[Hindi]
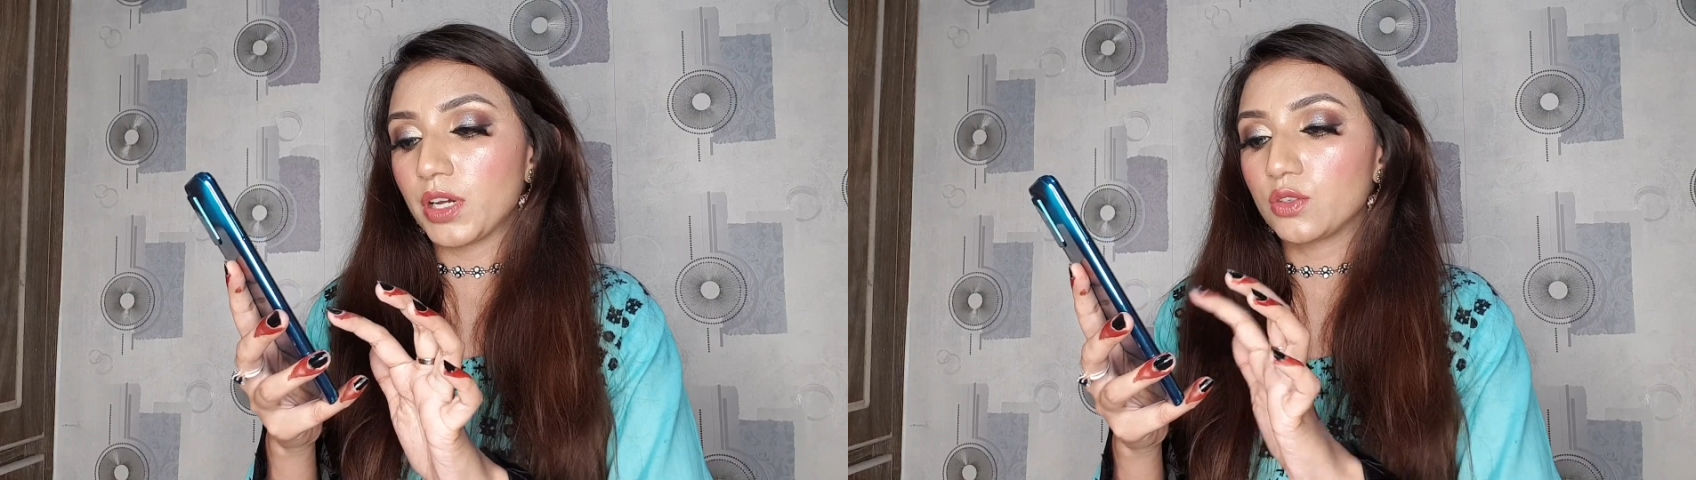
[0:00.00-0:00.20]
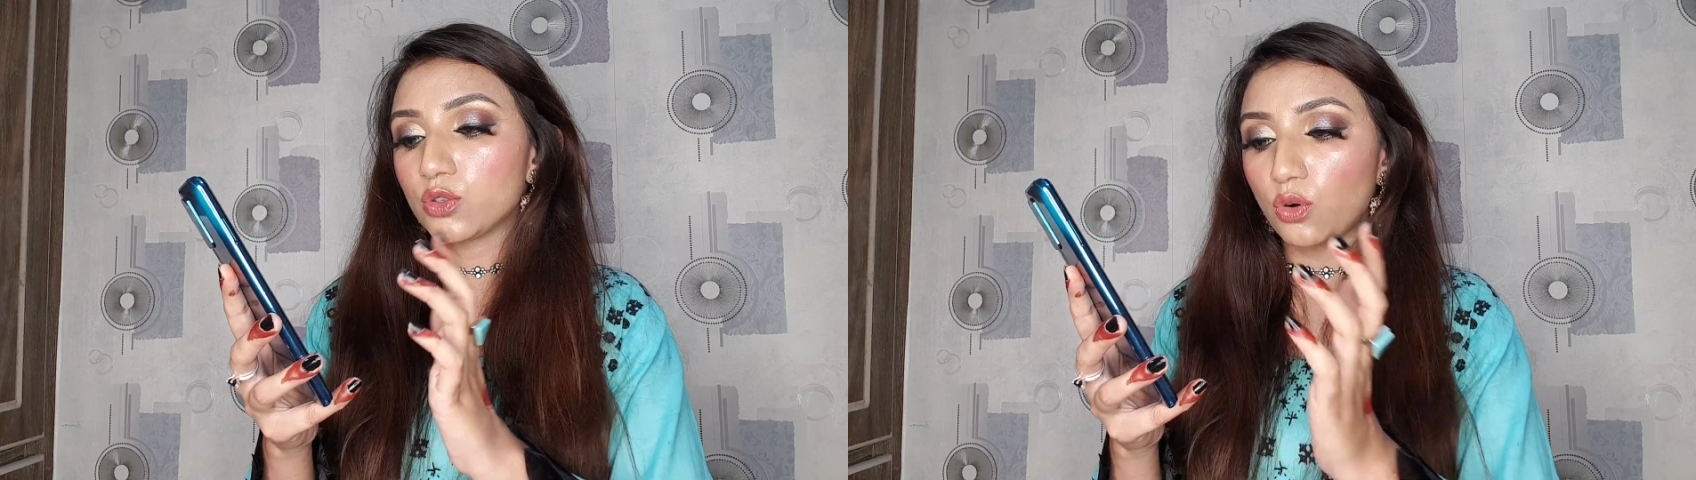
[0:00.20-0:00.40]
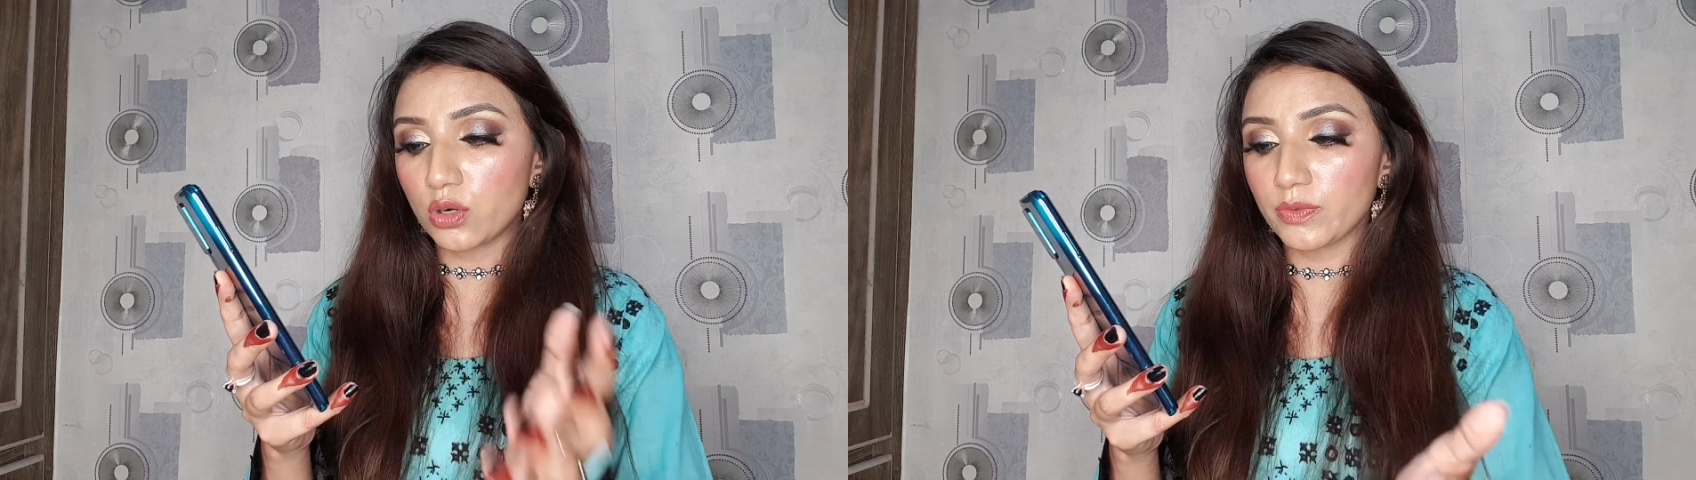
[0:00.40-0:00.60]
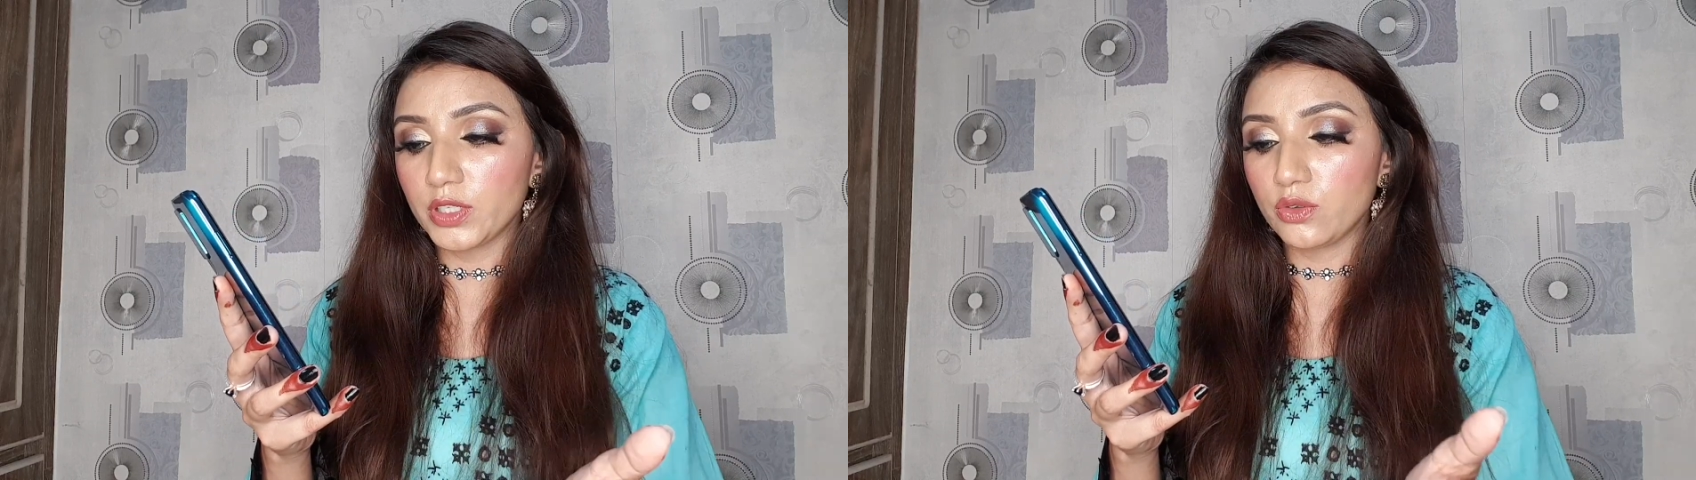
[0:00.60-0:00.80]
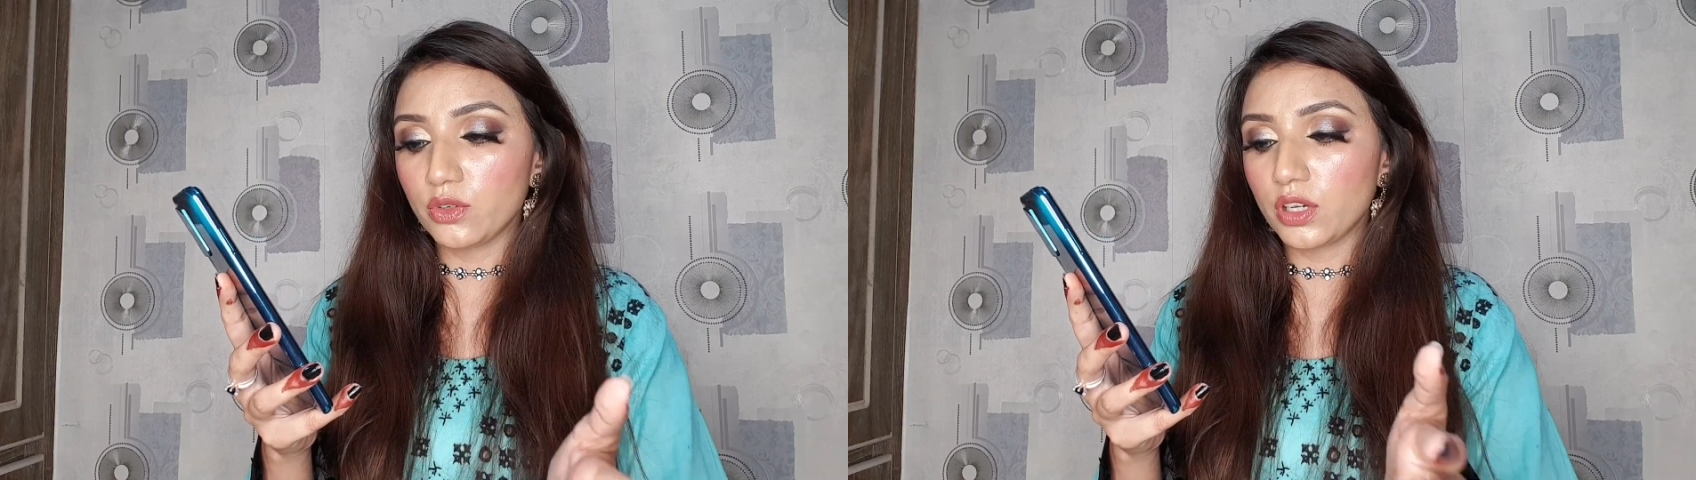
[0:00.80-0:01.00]
पास शॉर्ट
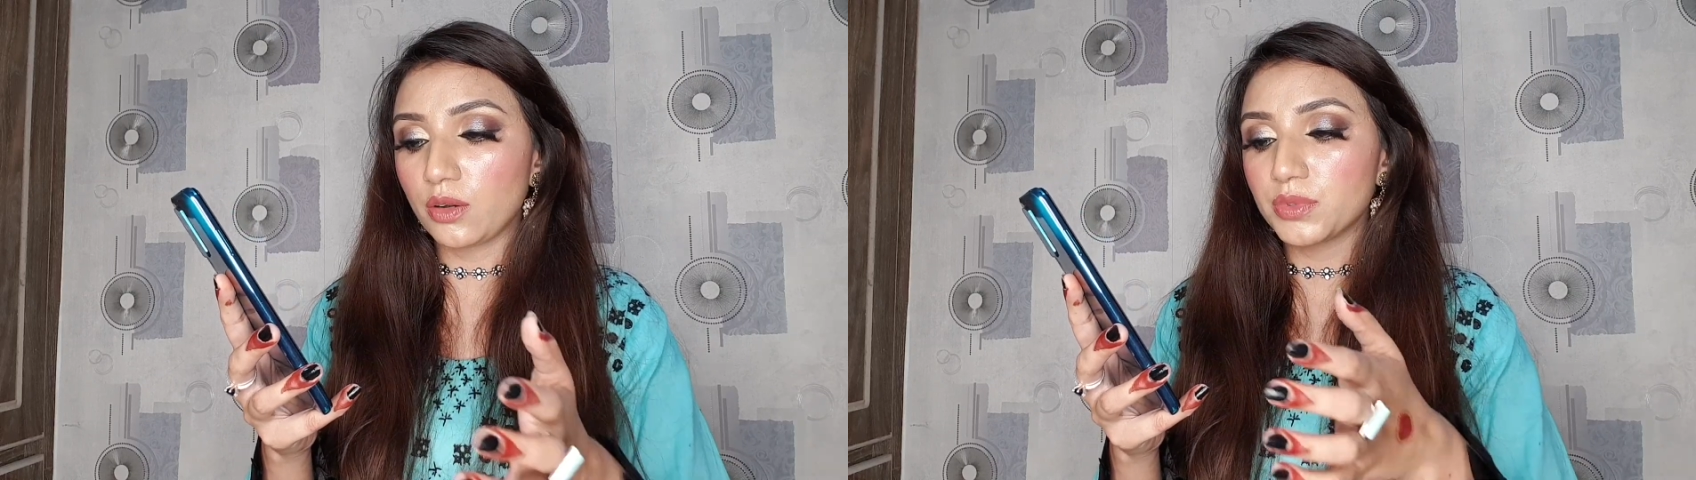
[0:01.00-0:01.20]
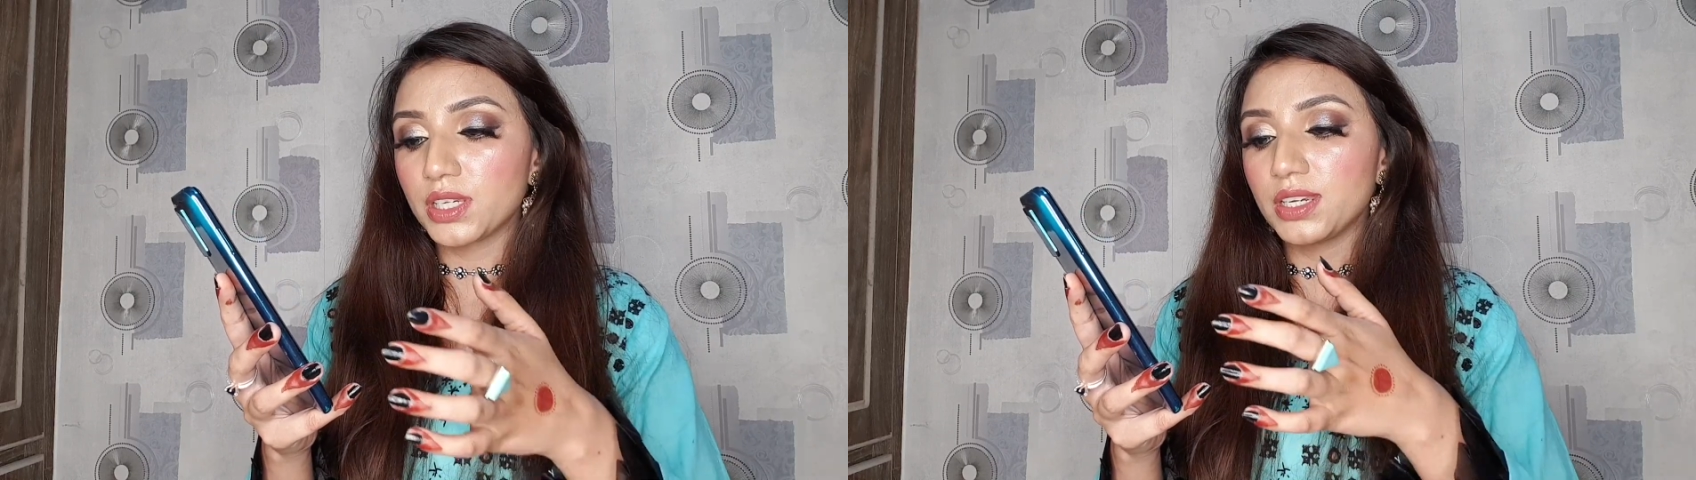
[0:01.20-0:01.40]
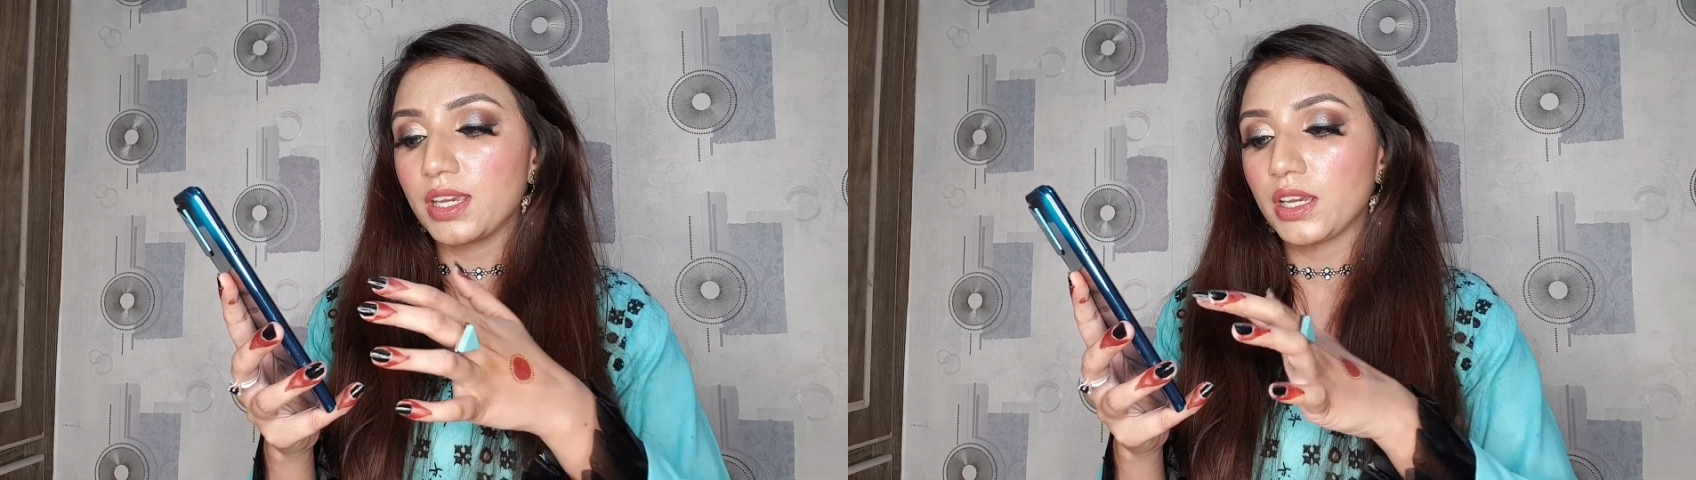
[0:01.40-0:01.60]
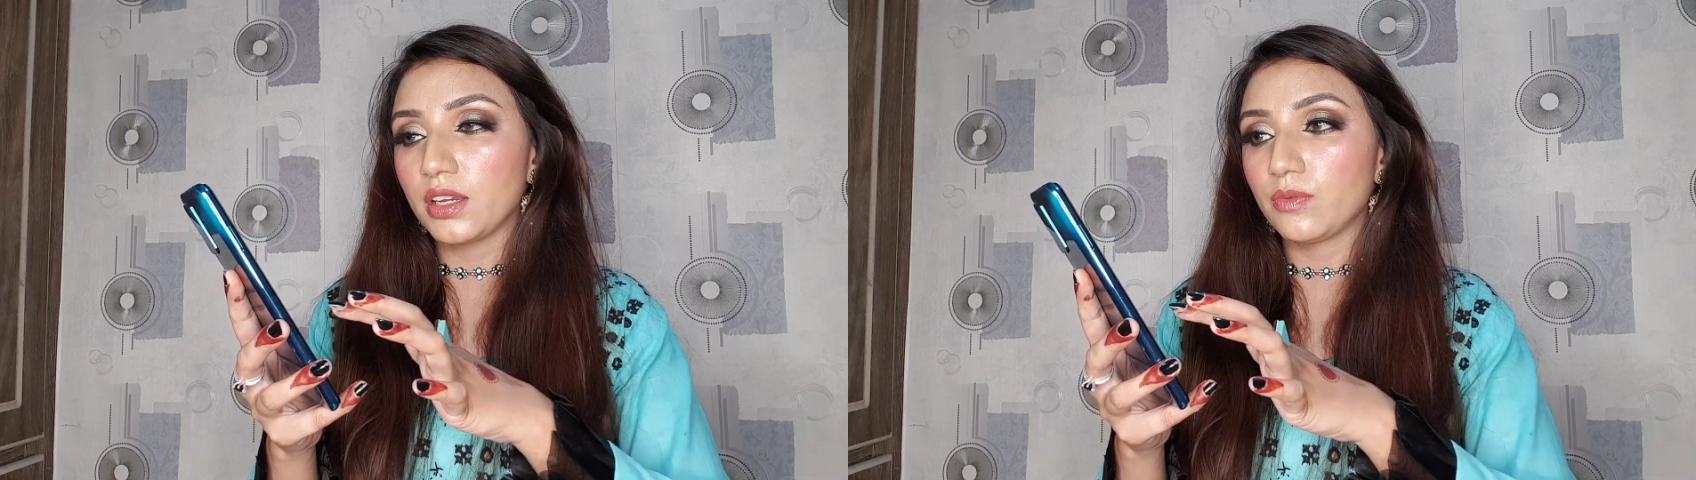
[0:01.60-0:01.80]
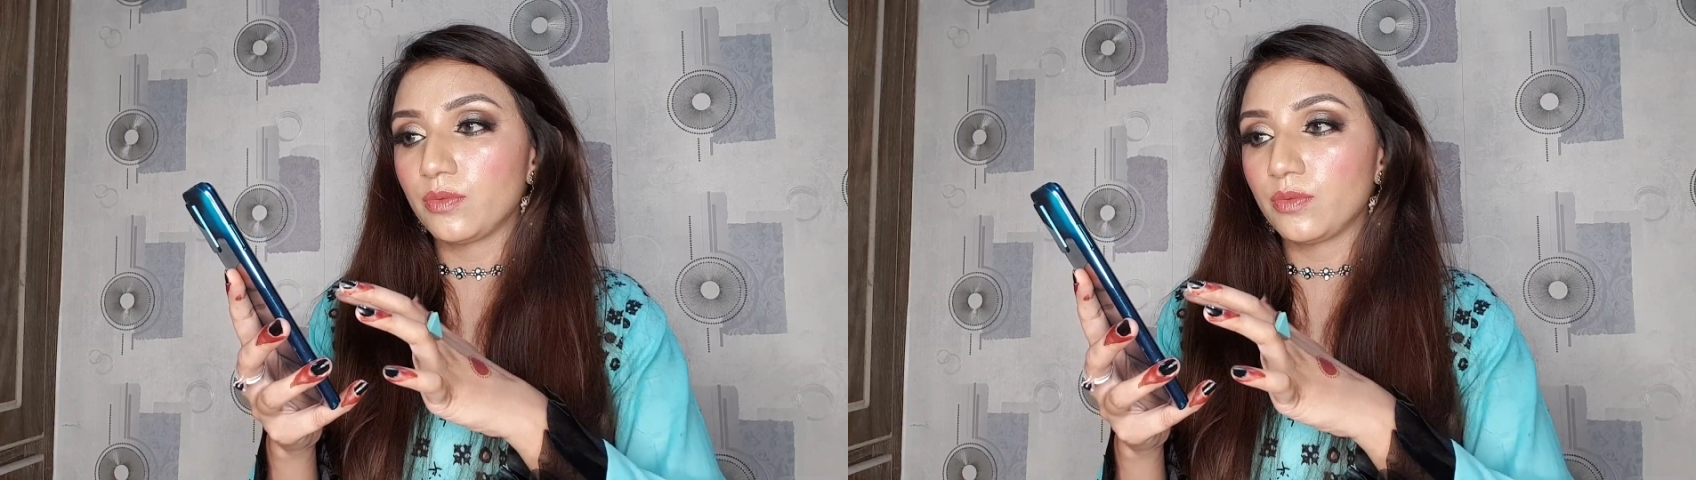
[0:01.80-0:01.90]
वीडियो की ऑप्शन है